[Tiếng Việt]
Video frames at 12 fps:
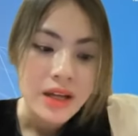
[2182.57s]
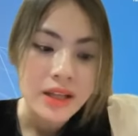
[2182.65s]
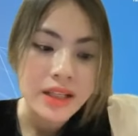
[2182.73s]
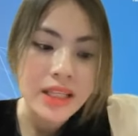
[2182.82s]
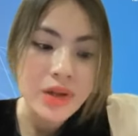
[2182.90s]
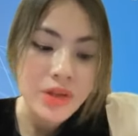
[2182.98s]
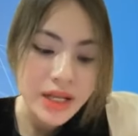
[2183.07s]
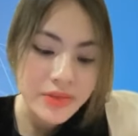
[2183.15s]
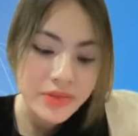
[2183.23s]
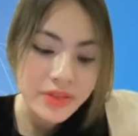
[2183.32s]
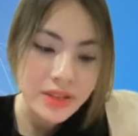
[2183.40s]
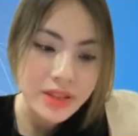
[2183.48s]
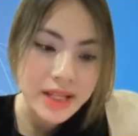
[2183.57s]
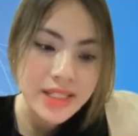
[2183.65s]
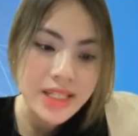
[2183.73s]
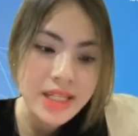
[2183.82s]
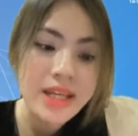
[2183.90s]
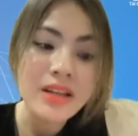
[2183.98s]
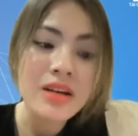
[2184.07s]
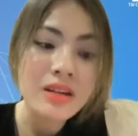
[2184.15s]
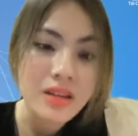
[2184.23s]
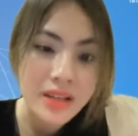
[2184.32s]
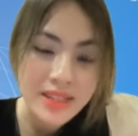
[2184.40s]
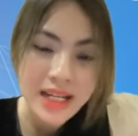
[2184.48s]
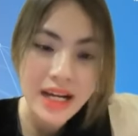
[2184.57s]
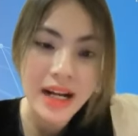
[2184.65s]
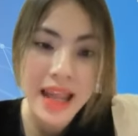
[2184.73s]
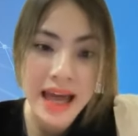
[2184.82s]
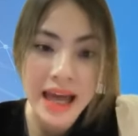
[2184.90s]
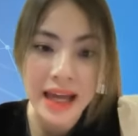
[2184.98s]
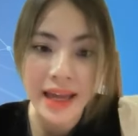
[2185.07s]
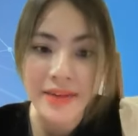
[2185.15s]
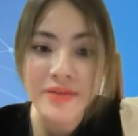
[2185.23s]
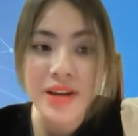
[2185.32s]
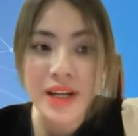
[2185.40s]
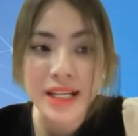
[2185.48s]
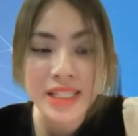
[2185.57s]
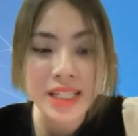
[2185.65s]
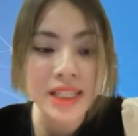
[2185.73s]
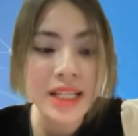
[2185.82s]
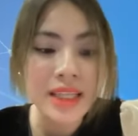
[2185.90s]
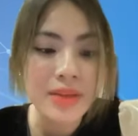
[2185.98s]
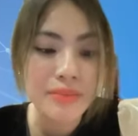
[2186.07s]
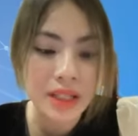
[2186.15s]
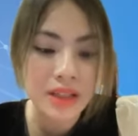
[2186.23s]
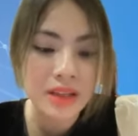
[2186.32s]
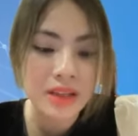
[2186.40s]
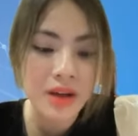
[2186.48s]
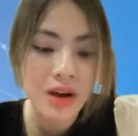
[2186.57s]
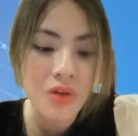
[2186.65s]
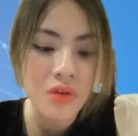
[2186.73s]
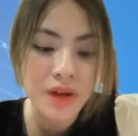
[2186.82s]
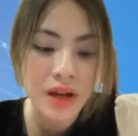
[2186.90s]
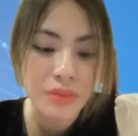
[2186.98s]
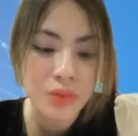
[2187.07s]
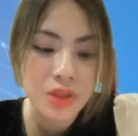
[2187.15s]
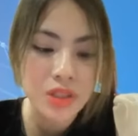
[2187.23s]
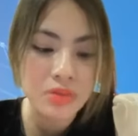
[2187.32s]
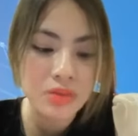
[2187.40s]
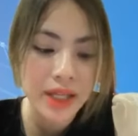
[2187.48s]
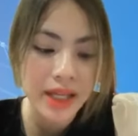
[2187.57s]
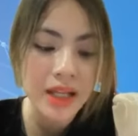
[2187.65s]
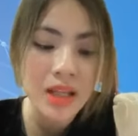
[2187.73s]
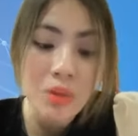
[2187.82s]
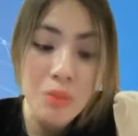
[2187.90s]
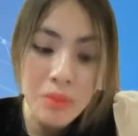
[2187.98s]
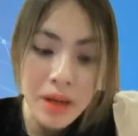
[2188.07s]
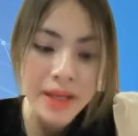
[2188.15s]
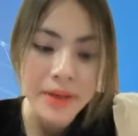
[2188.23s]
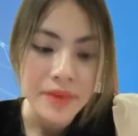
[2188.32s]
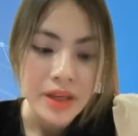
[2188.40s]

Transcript: uh, nếu như anh, anh chị ý thức được rằng là cái việc anh chị tích tiền mặt nó không phải là một trong những cái cách thông minh,